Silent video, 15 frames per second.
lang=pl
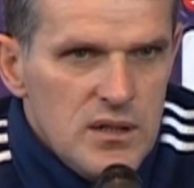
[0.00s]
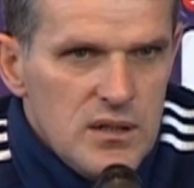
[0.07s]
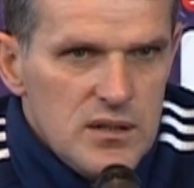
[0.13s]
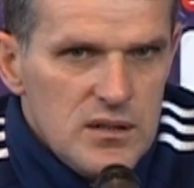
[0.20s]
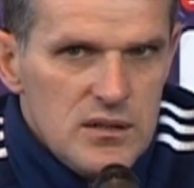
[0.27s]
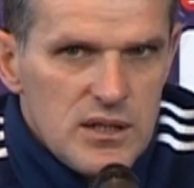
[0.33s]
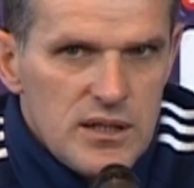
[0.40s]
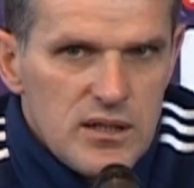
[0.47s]
i
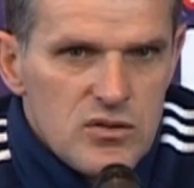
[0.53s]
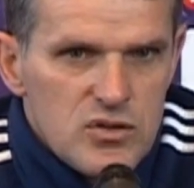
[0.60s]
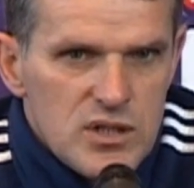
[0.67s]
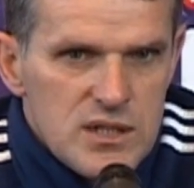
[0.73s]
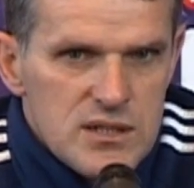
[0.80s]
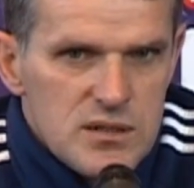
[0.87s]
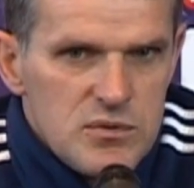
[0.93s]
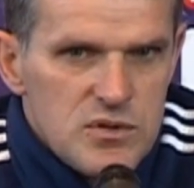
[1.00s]
dlatego trzeba
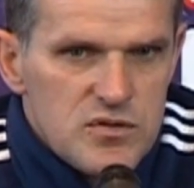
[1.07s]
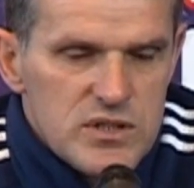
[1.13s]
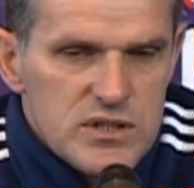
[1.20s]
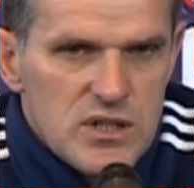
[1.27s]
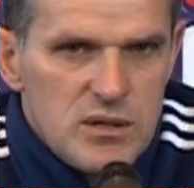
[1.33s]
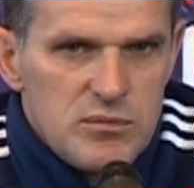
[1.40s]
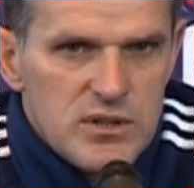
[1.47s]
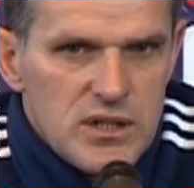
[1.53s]
zrobić wszystko,
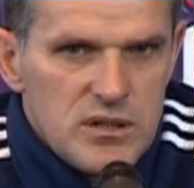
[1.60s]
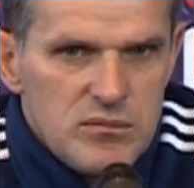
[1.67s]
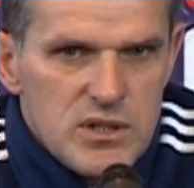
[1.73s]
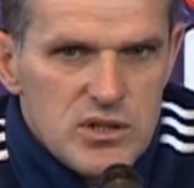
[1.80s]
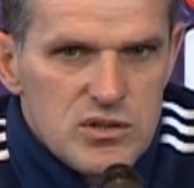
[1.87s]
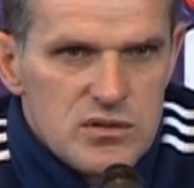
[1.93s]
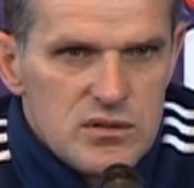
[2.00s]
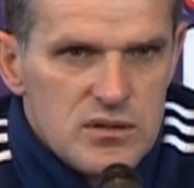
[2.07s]
aby ten, ten
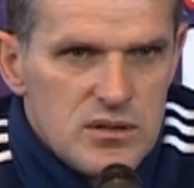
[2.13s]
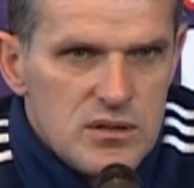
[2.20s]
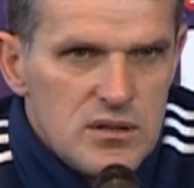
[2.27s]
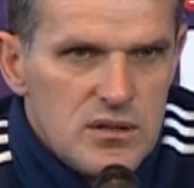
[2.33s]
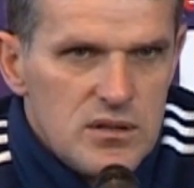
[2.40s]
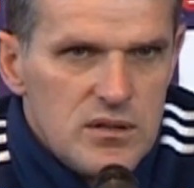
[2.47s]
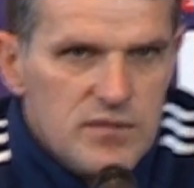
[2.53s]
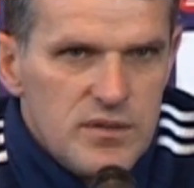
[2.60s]
mecz
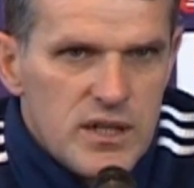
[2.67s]
e,